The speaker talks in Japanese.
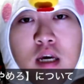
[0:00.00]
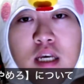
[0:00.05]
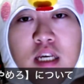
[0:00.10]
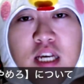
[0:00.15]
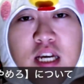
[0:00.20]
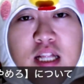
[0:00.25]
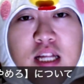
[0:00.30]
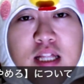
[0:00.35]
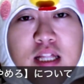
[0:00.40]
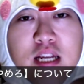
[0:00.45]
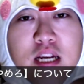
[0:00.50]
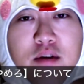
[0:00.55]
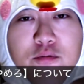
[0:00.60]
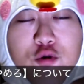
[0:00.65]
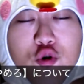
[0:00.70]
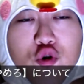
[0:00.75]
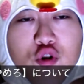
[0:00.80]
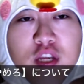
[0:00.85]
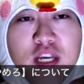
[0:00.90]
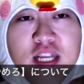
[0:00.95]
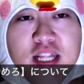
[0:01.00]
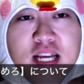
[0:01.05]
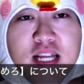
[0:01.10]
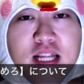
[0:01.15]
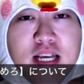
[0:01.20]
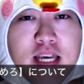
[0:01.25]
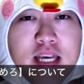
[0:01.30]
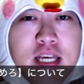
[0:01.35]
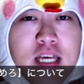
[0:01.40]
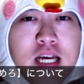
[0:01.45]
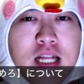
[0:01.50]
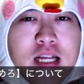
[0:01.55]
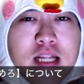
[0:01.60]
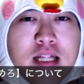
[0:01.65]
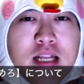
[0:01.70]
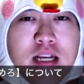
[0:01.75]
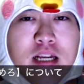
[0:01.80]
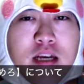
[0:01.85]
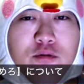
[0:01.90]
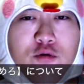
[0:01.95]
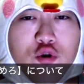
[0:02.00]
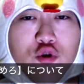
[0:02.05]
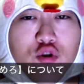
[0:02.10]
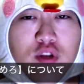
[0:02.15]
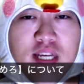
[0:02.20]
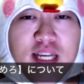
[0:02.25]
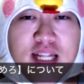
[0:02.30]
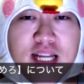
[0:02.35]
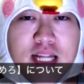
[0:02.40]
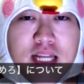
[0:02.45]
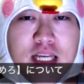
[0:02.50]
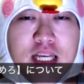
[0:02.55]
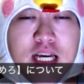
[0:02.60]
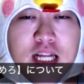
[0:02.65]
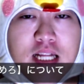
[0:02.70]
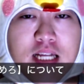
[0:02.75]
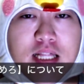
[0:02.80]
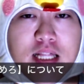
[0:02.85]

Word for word: 嫌だったらやめろって言いたいだけ。嫌だったらやめろって言いたい。嫌だっ